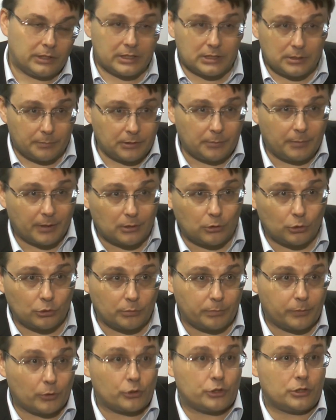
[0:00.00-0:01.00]
Если бы на
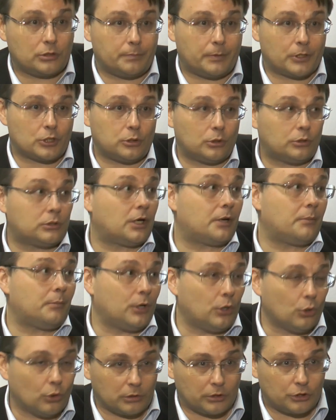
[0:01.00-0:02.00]
Поклонную площадь пришло 3
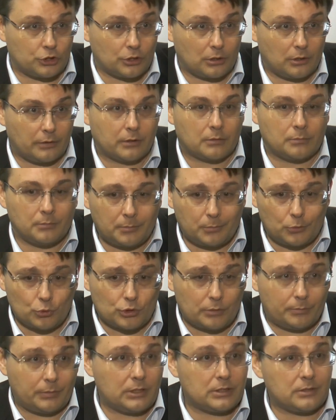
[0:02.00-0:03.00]
миллиона человек, мы бы
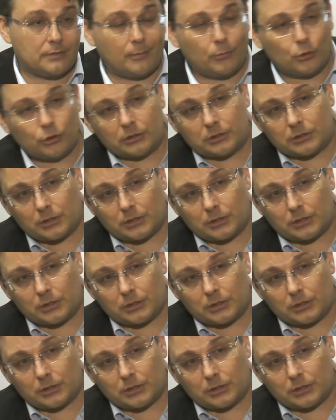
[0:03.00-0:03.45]
уже были свободной